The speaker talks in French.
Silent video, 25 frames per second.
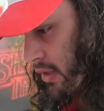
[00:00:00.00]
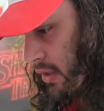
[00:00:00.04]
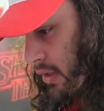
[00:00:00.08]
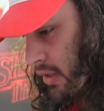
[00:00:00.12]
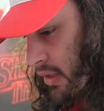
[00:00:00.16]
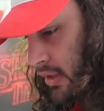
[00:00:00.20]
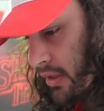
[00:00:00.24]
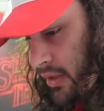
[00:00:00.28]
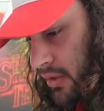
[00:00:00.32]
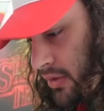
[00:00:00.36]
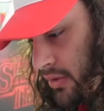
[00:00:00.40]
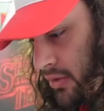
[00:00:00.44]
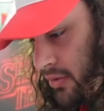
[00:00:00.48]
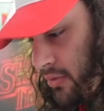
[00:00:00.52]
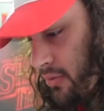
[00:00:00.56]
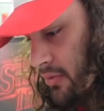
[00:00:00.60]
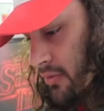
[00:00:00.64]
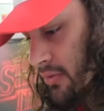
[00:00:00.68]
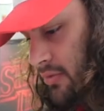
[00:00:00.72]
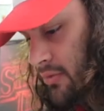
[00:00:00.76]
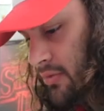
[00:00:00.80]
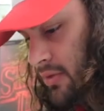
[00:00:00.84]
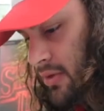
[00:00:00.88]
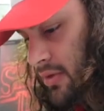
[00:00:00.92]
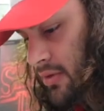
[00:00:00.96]
Et euh,
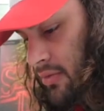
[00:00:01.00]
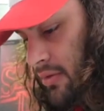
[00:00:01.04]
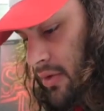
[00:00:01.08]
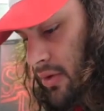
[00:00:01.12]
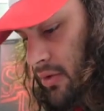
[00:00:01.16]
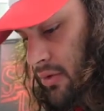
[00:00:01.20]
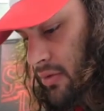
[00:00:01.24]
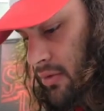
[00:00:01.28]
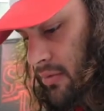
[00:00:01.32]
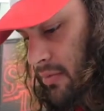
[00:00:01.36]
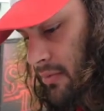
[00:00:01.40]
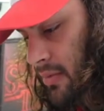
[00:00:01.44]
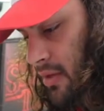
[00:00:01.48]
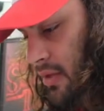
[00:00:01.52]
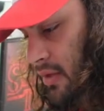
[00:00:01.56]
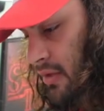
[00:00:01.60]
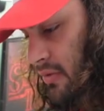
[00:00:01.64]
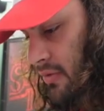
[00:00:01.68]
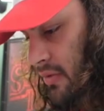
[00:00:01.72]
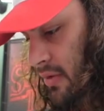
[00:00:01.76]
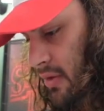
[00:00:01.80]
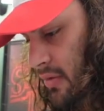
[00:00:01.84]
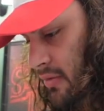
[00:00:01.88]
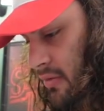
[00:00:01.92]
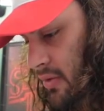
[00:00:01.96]
donc on a droit à une
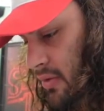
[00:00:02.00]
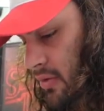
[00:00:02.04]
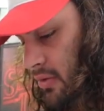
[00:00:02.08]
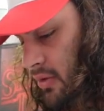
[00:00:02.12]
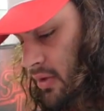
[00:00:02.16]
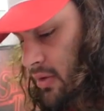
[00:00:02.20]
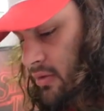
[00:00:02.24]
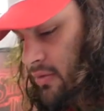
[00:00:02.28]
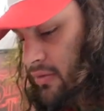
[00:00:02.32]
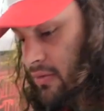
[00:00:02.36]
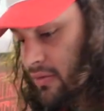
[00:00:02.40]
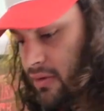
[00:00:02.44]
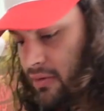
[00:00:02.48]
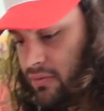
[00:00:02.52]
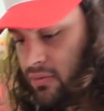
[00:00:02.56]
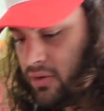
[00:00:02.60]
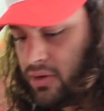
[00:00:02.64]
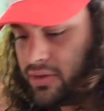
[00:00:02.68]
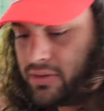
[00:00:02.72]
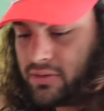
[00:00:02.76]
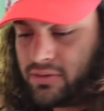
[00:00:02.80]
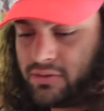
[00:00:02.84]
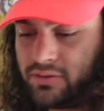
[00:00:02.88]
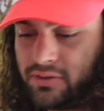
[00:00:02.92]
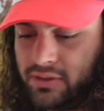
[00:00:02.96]
magnifique figurine, on va
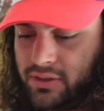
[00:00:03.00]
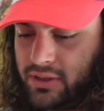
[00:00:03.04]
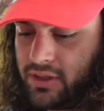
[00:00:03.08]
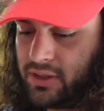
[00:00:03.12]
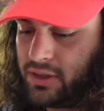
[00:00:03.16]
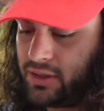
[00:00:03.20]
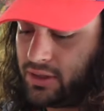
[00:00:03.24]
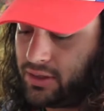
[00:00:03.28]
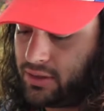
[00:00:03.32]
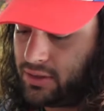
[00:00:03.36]
voir ce que c'est.